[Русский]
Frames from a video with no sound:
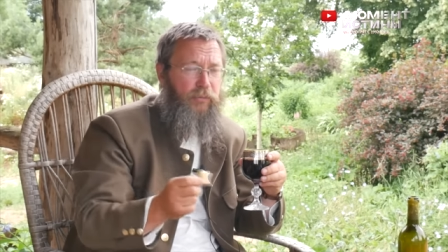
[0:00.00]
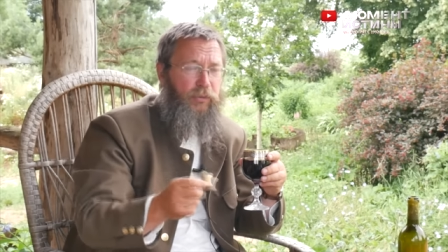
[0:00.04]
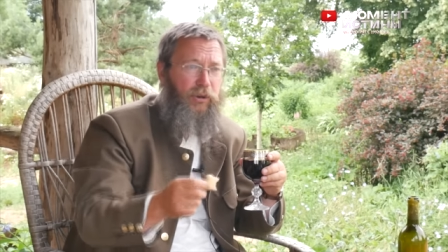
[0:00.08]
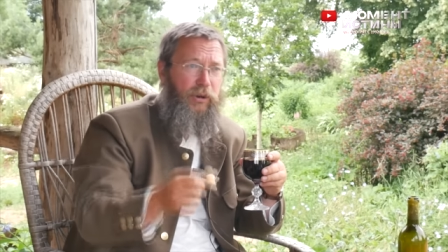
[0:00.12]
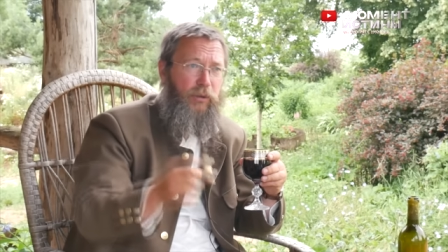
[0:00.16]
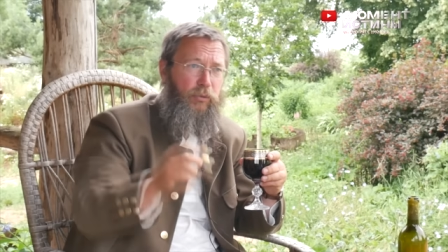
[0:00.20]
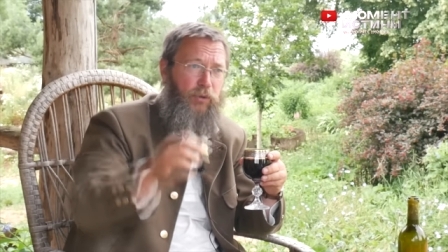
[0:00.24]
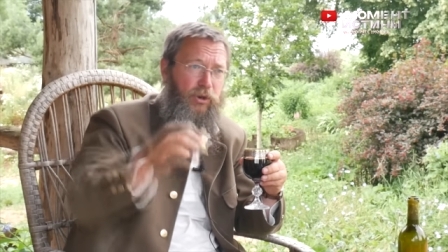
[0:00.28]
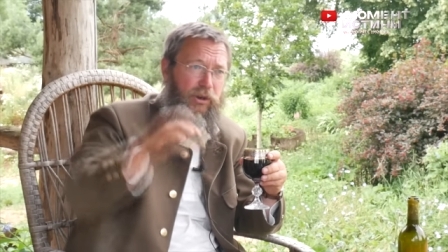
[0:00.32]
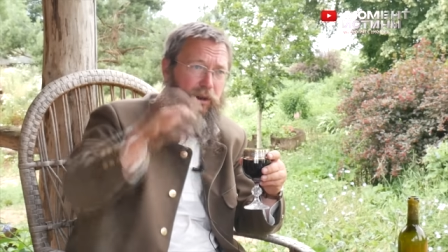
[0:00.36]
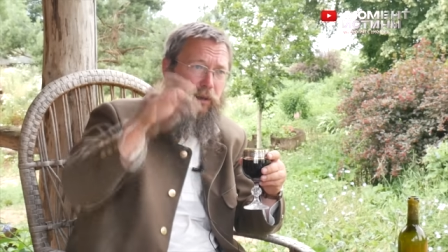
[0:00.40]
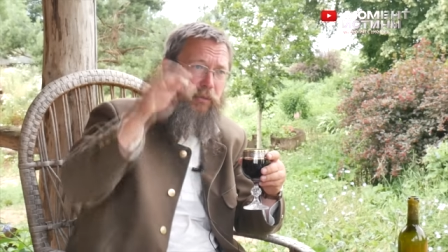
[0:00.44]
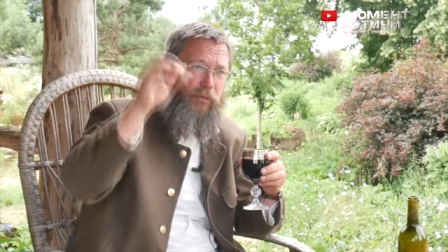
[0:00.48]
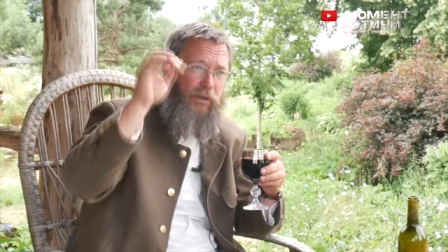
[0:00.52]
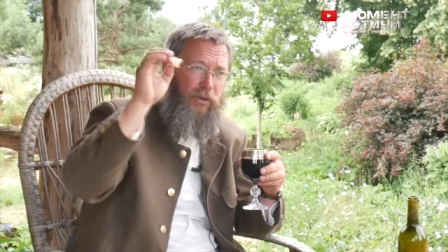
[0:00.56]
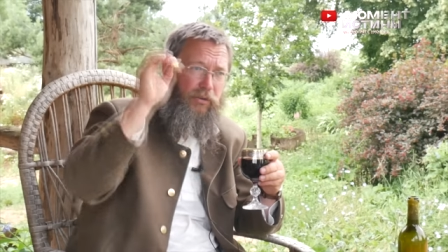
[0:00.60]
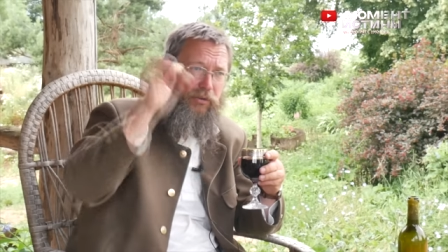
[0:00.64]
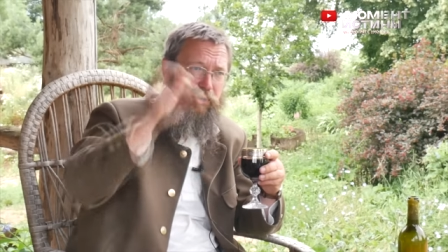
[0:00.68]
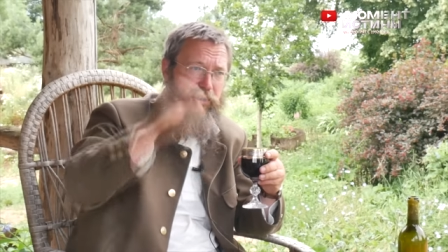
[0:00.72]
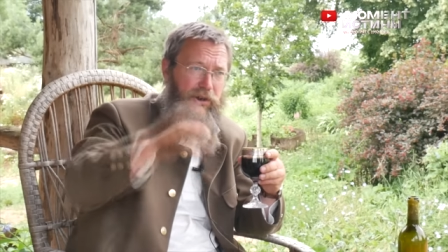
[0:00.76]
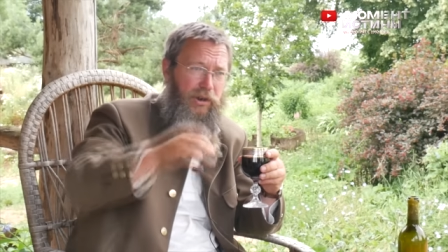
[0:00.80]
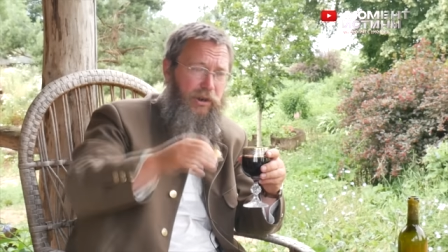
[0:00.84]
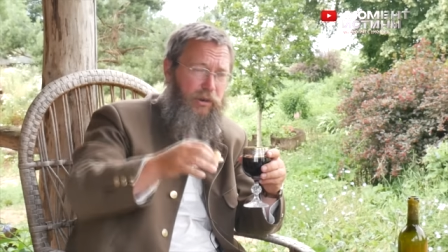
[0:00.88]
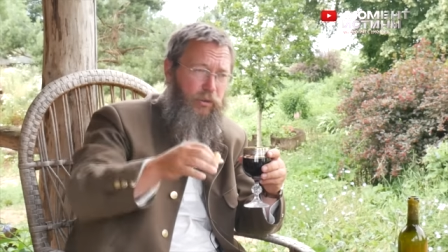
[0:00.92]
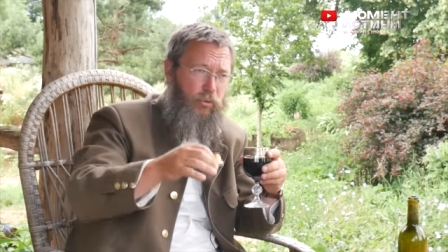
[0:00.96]
Потому что там
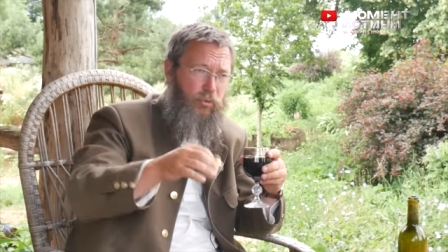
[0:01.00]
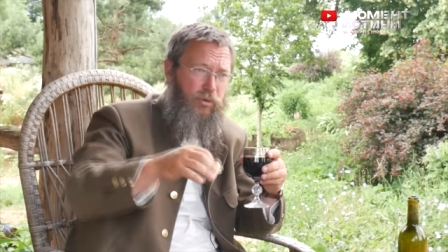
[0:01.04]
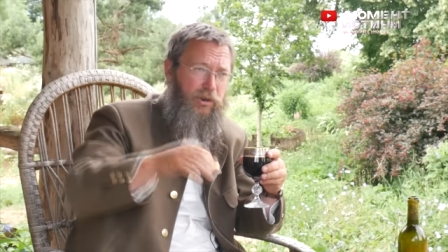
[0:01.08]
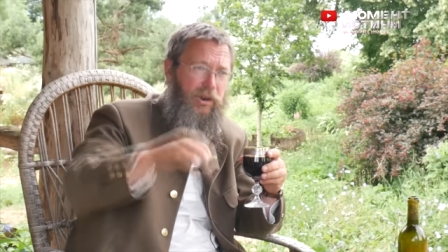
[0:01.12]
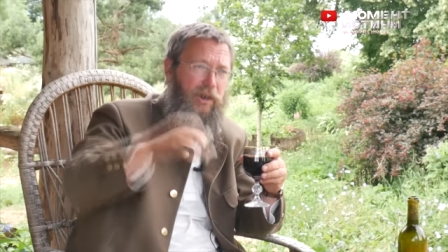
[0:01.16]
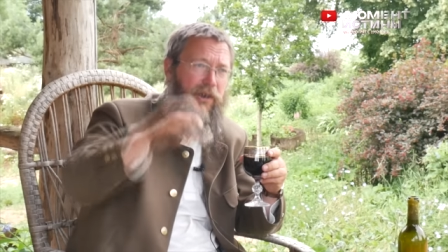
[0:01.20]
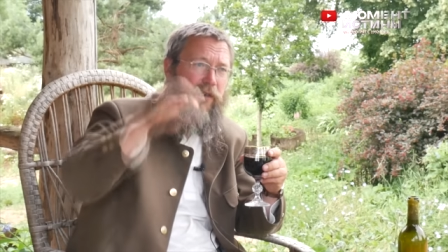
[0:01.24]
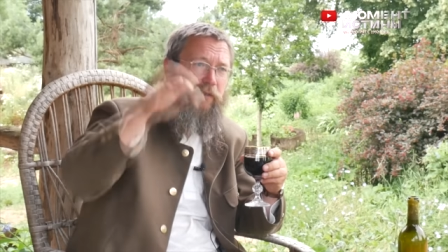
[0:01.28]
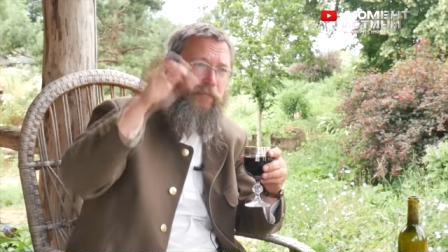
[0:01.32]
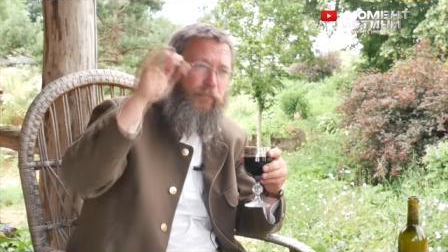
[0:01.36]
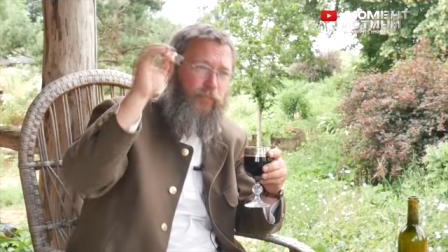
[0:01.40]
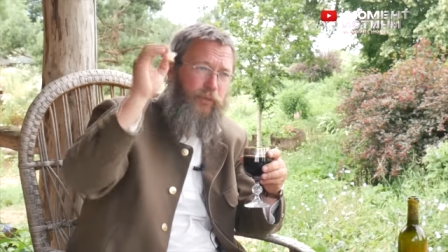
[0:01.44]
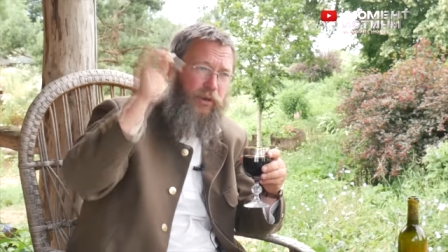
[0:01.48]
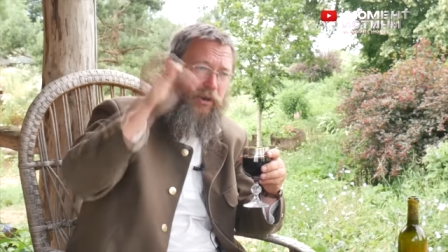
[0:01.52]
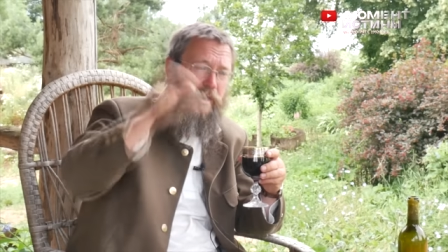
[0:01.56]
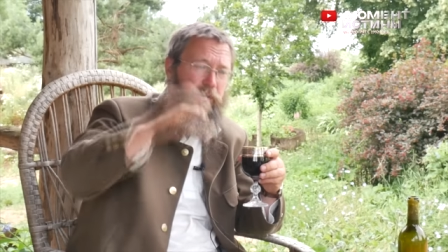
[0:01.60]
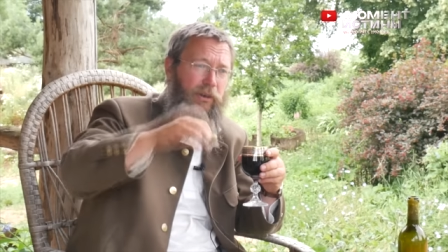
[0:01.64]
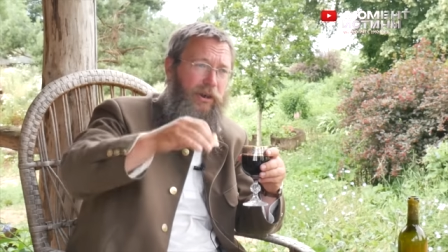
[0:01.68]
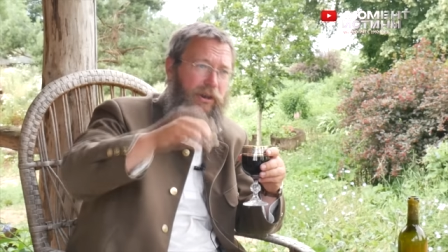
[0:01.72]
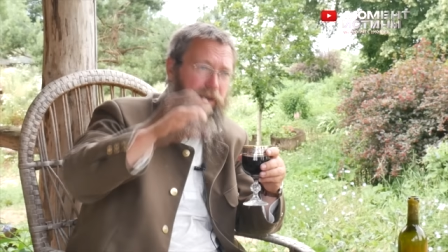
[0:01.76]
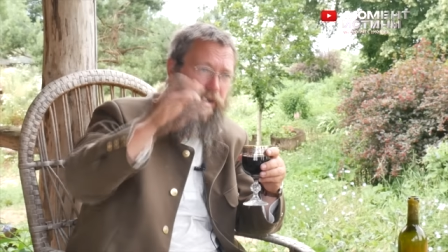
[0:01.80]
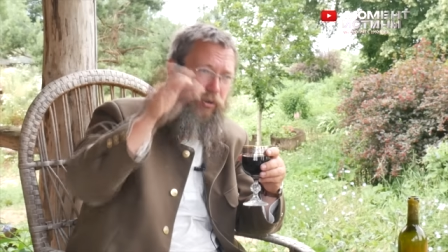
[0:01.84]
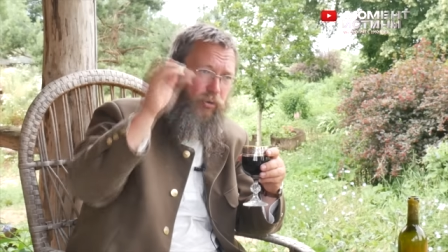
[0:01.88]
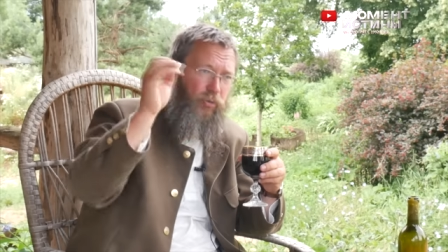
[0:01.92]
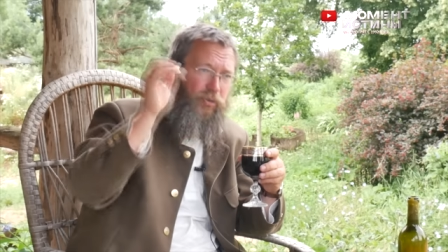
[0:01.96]
Евросоюз,
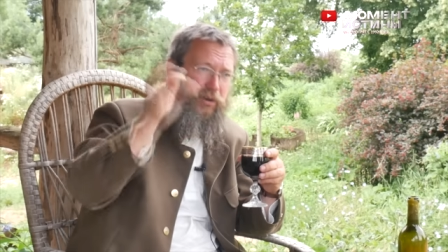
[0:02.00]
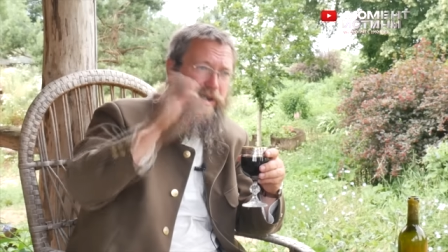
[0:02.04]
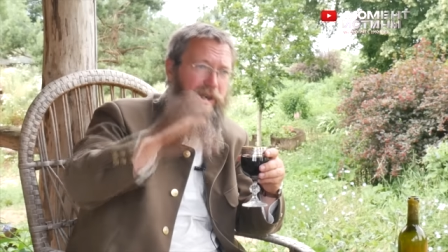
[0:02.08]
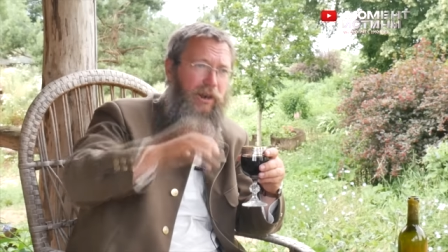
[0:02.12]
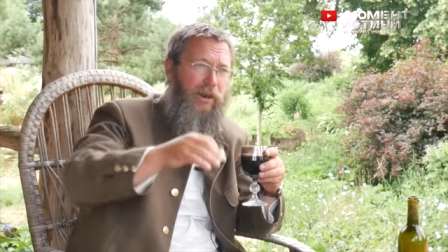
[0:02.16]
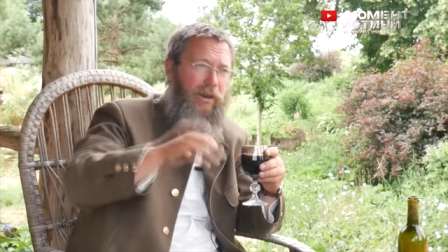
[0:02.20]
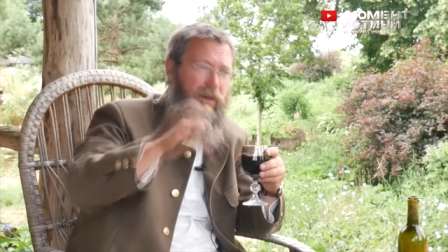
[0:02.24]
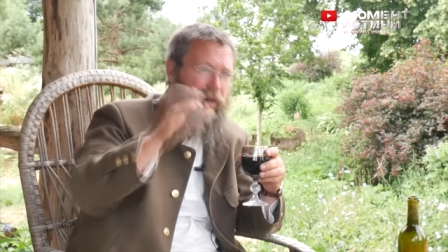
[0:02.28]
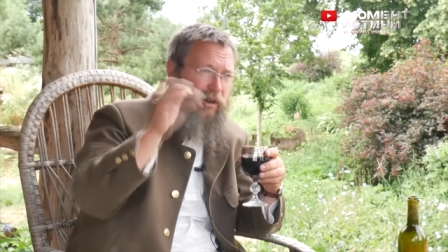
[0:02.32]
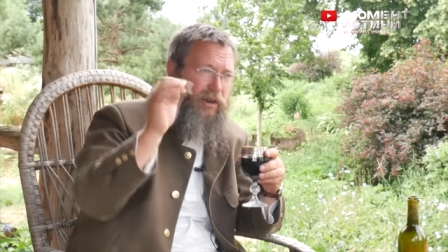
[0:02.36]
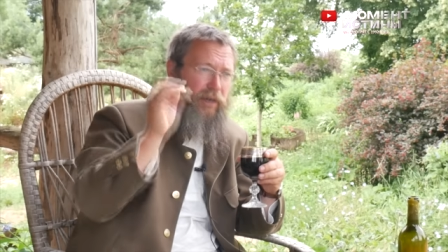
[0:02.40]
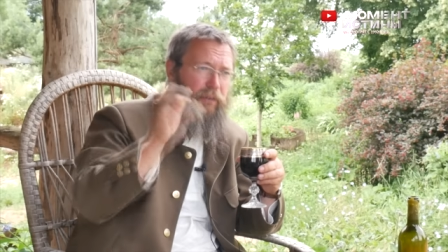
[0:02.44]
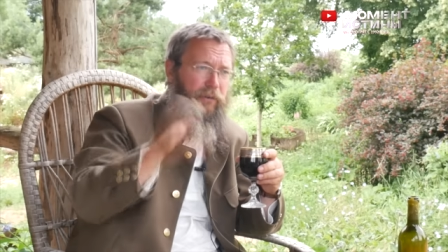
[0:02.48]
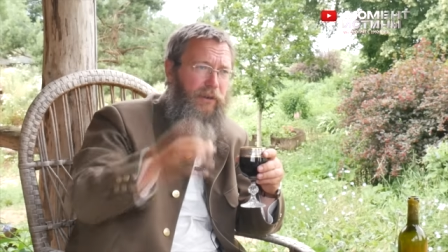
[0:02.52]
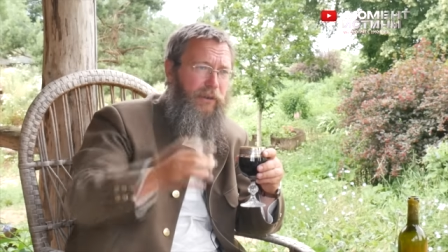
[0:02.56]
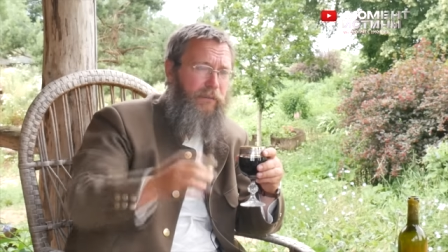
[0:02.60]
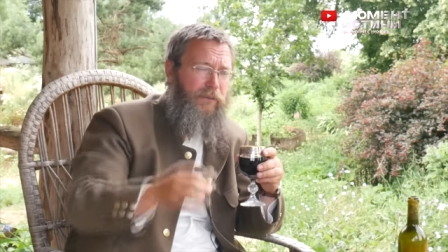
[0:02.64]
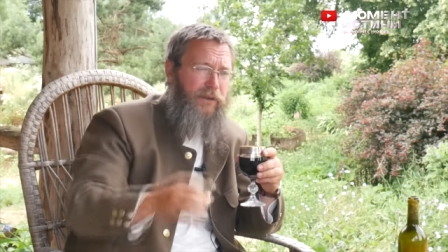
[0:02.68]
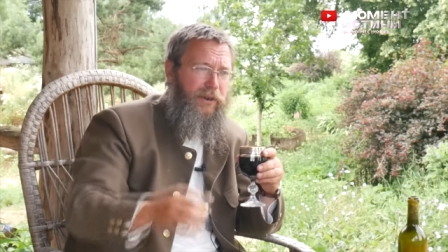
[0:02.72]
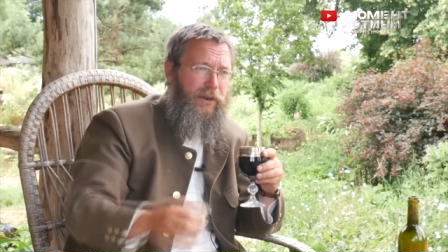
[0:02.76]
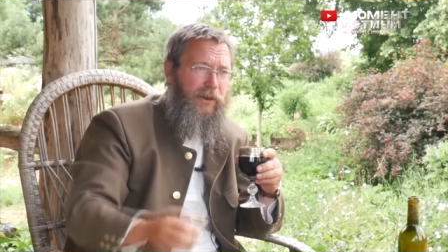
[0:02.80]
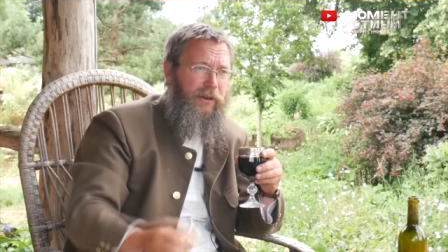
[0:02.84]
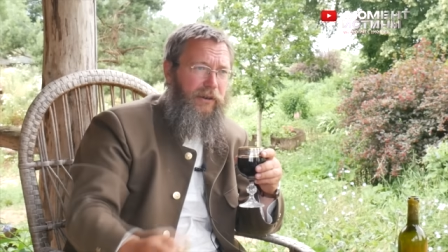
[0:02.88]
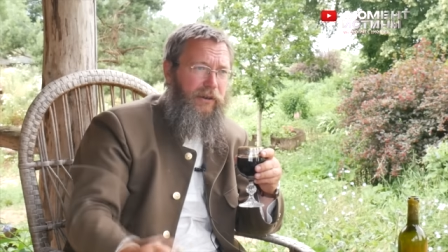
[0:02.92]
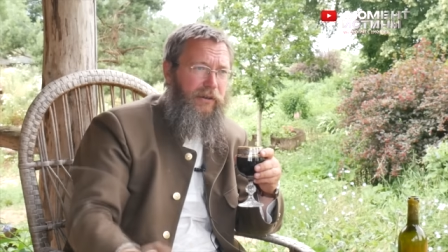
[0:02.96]
нормативы всякой химии
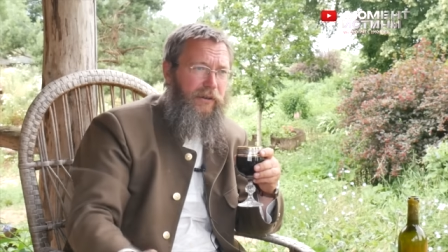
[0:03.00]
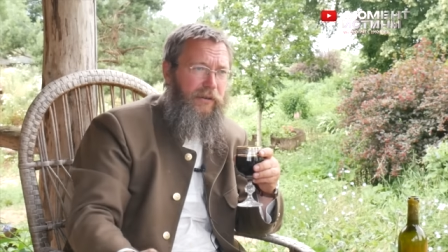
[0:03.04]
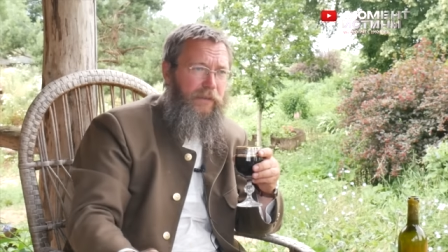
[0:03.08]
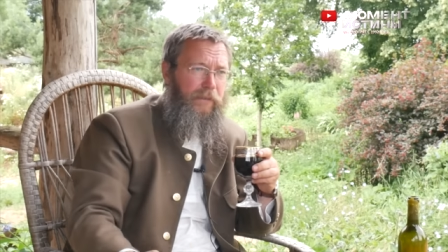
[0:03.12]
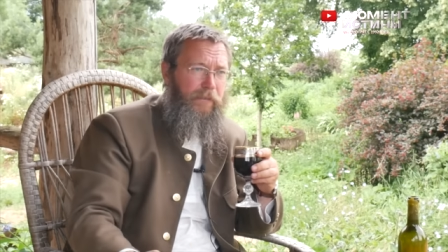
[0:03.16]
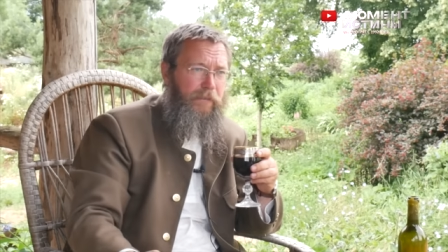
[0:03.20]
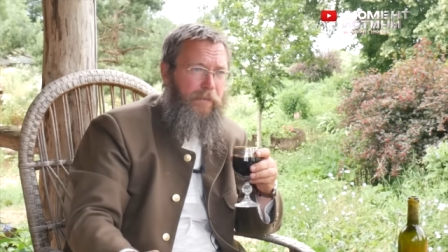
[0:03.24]
обязательно.